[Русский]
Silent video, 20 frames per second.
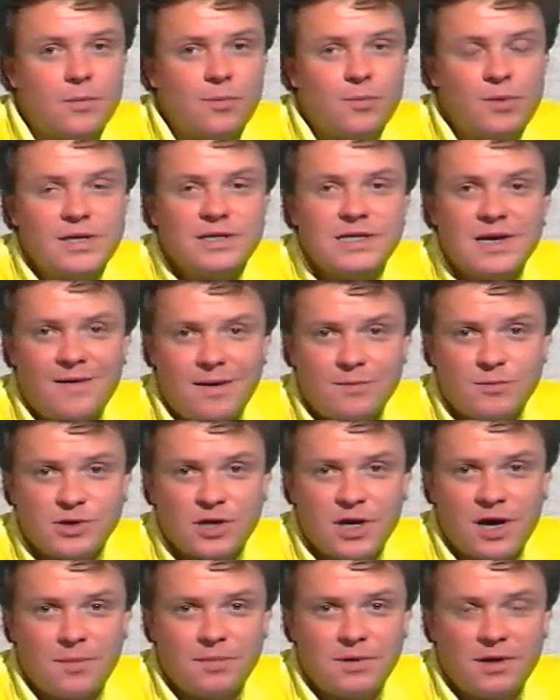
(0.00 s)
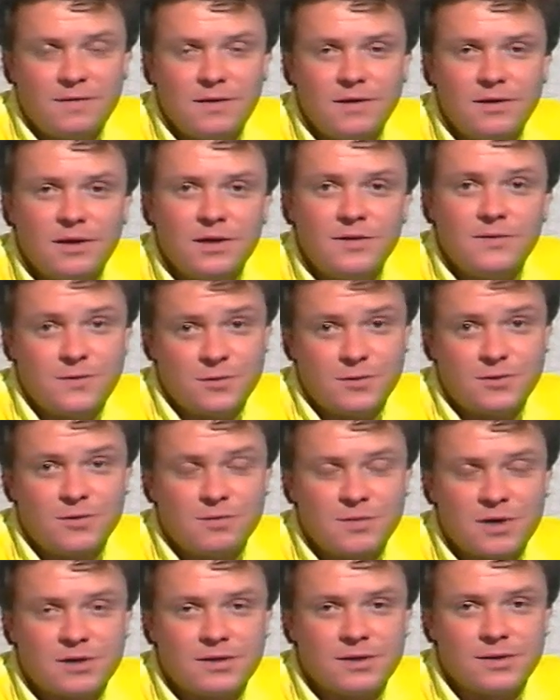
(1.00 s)
Приз я вам уже объявил, и все, что
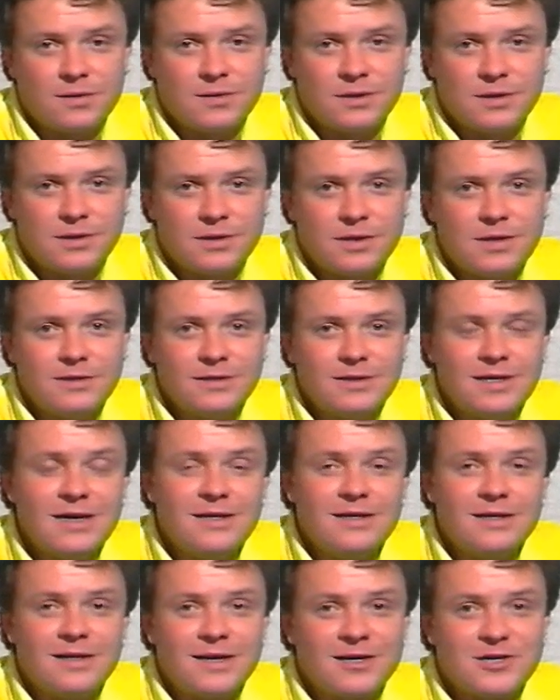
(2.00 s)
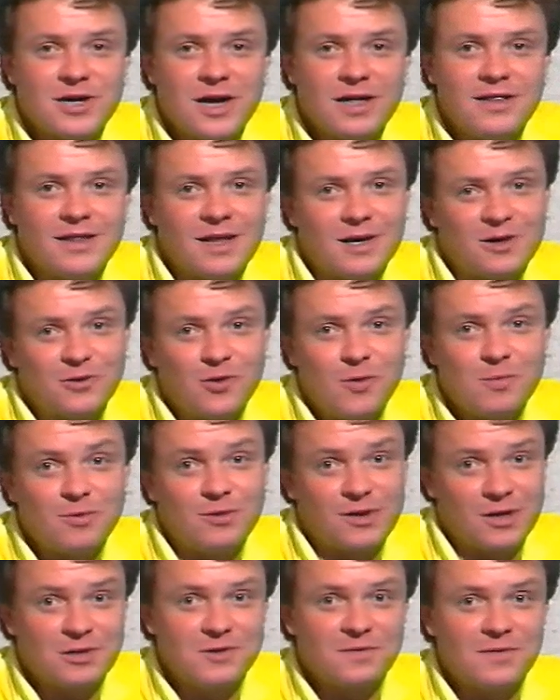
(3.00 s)
мне остается сделать, это нажать на
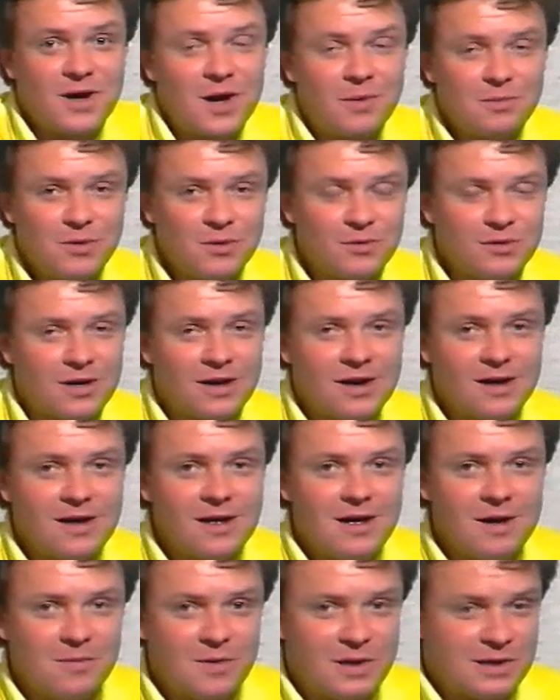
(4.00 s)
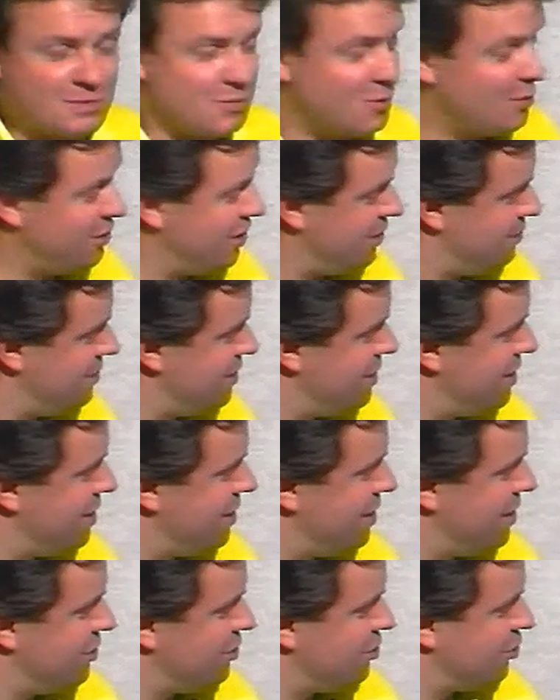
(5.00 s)
кнопку нашего компьютера. Посмотрим,
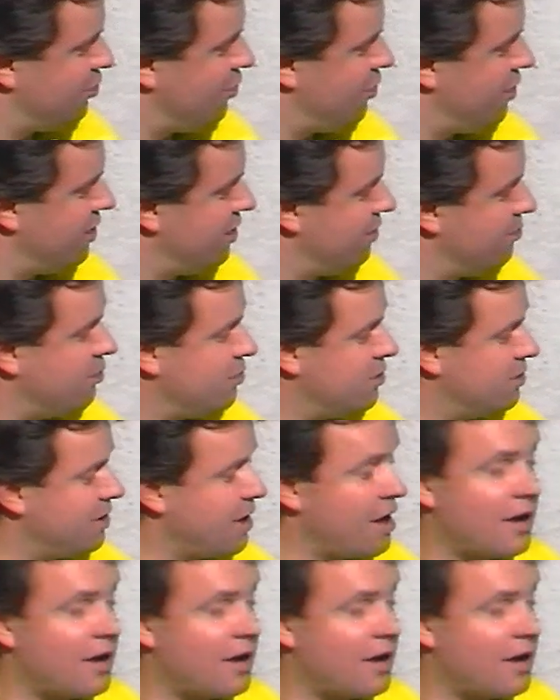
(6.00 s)
что это будет.